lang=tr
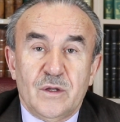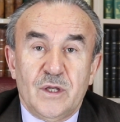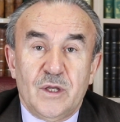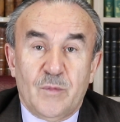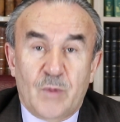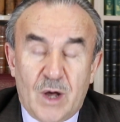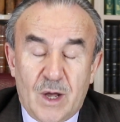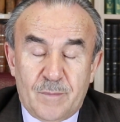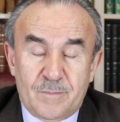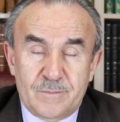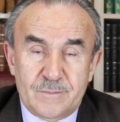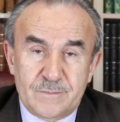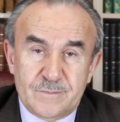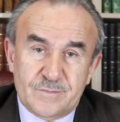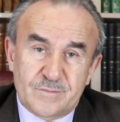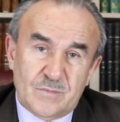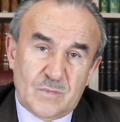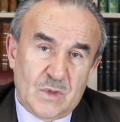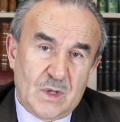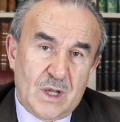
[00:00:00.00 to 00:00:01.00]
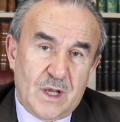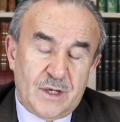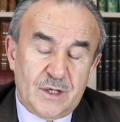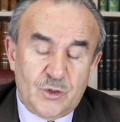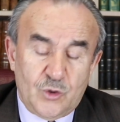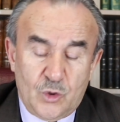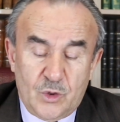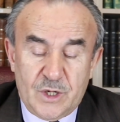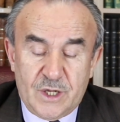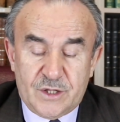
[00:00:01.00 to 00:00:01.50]
İmam yani
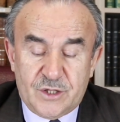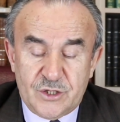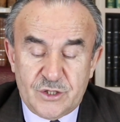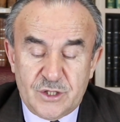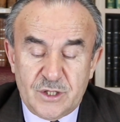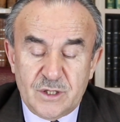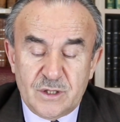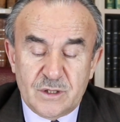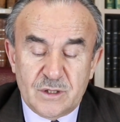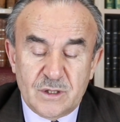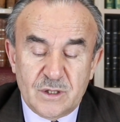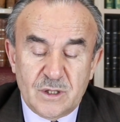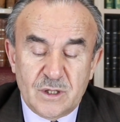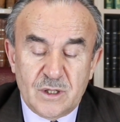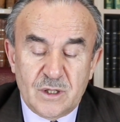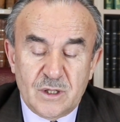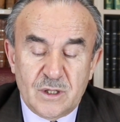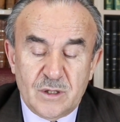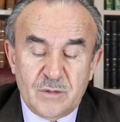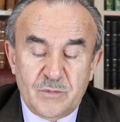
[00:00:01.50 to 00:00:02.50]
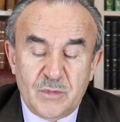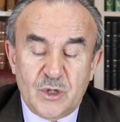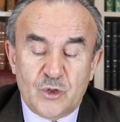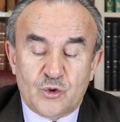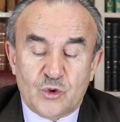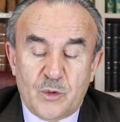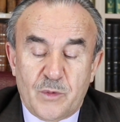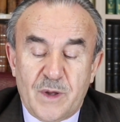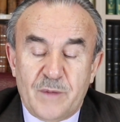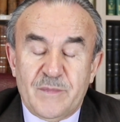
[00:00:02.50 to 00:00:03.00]
yönetici bir
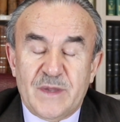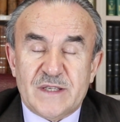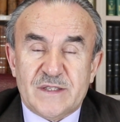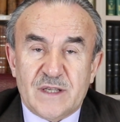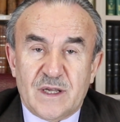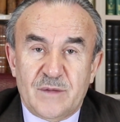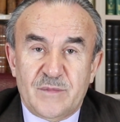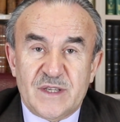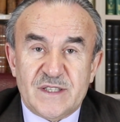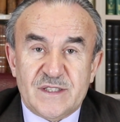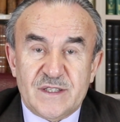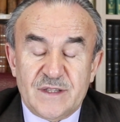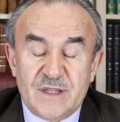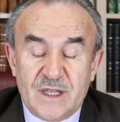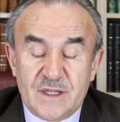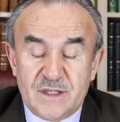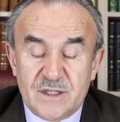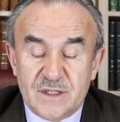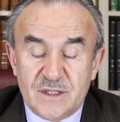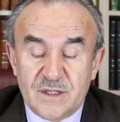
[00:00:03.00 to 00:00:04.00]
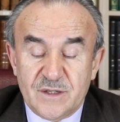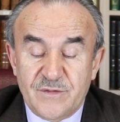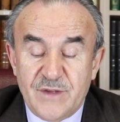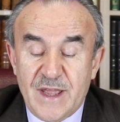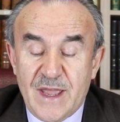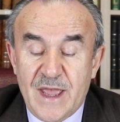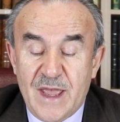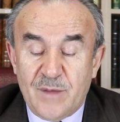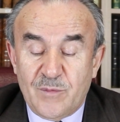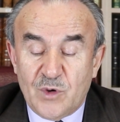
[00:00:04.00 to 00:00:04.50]
çoban mesabesindedir ve
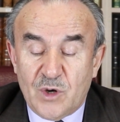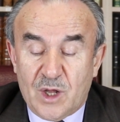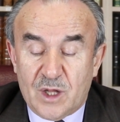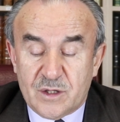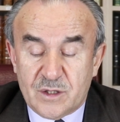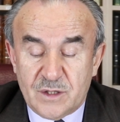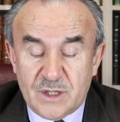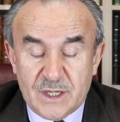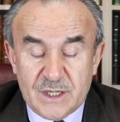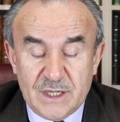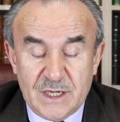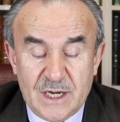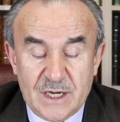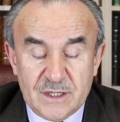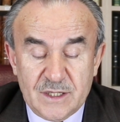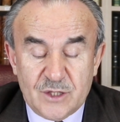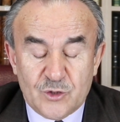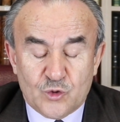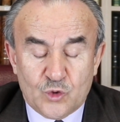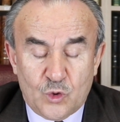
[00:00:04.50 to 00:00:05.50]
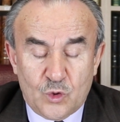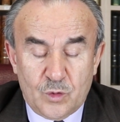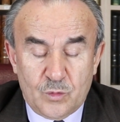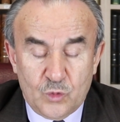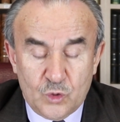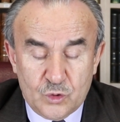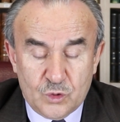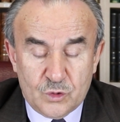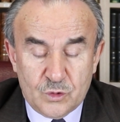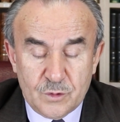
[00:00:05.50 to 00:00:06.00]
emri altındakilerden
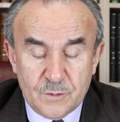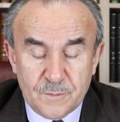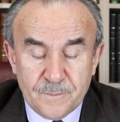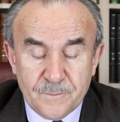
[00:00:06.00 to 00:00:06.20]
sorumludur.